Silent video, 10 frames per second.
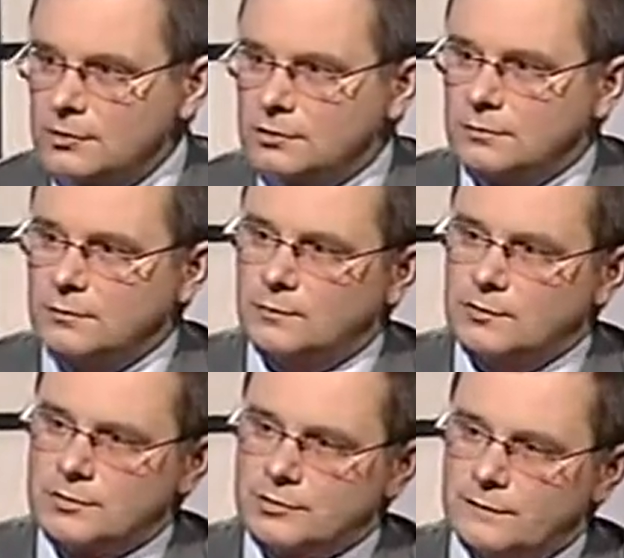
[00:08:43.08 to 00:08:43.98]
jeszcze
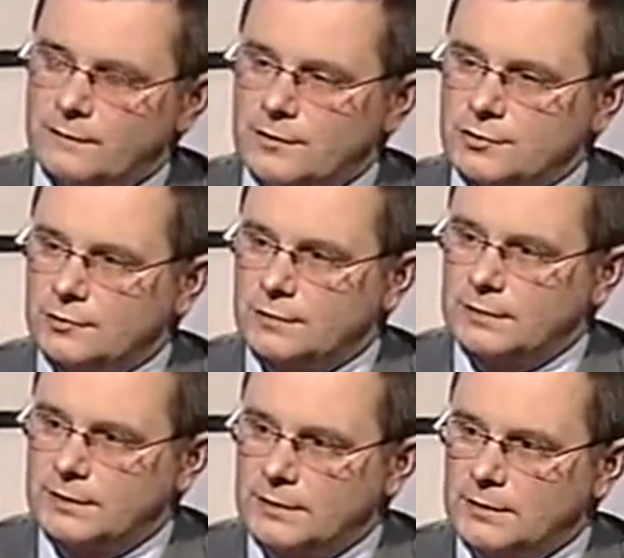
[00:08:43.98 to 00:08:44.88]
można się odwołać do
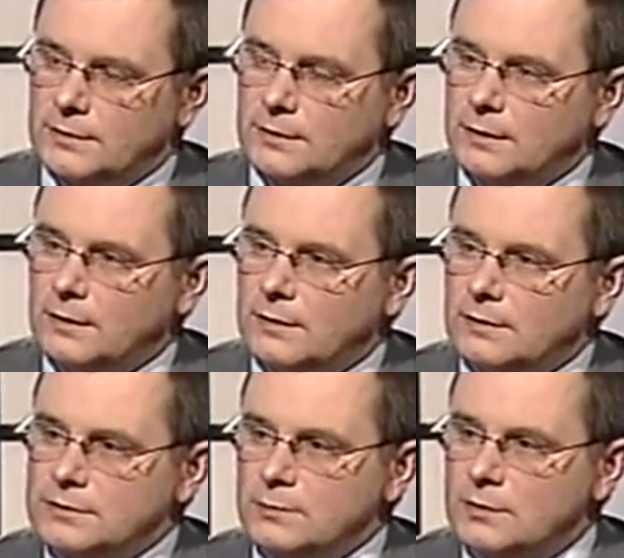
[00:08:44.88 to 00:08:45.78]
tej tragedii
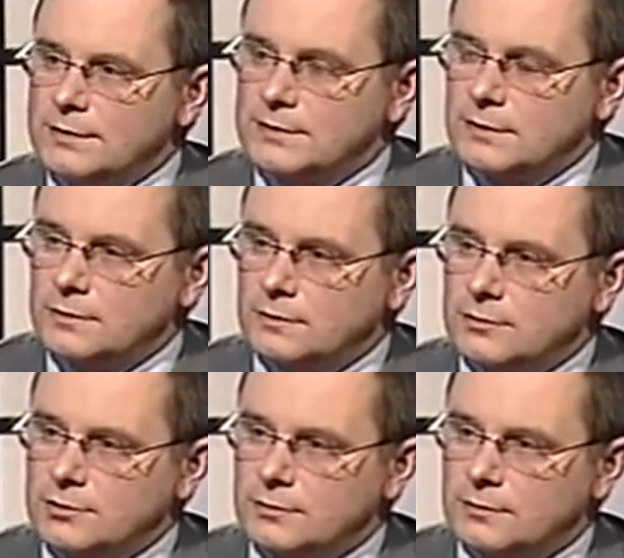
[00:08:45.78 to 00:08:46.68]

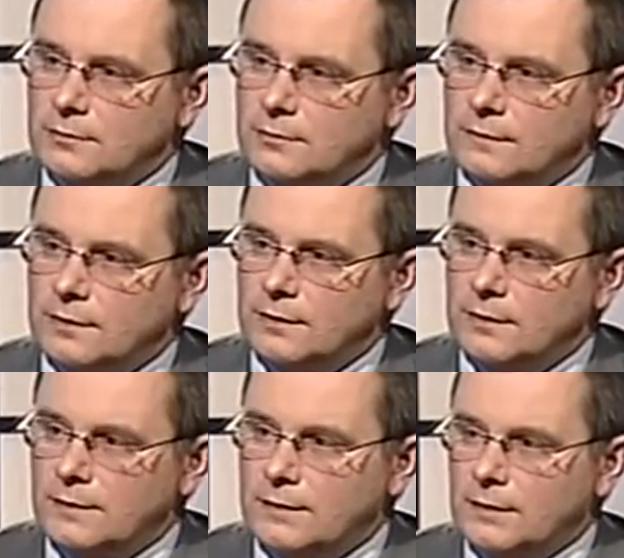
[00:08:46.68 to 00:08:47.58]
smoleńskiej 10
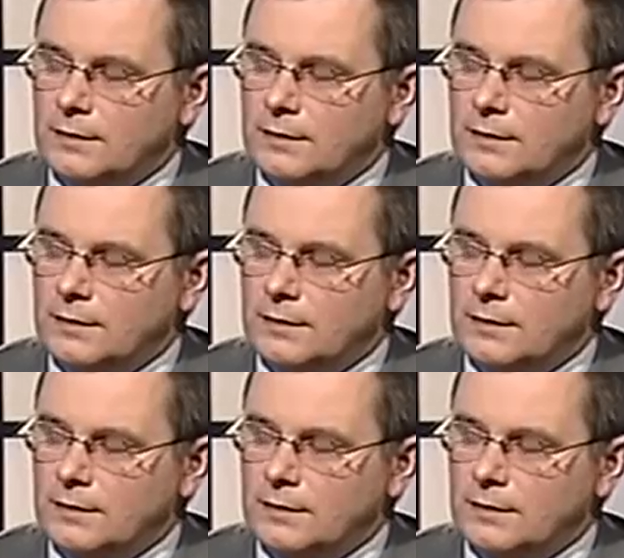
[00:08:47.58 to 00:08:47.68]
kwietnia,